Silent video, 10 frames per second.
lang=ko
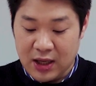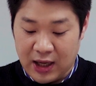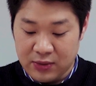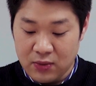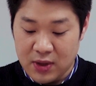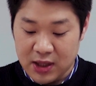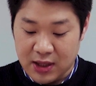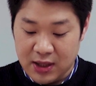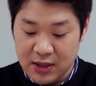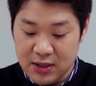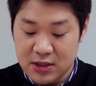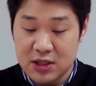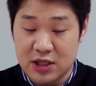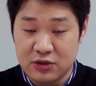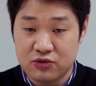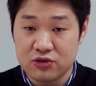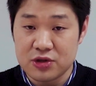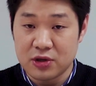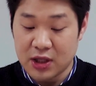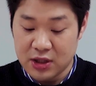간혹가다
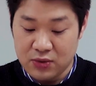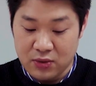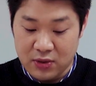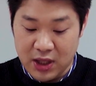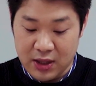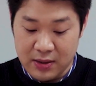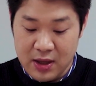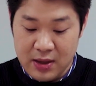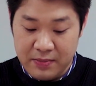진술서라는 용어에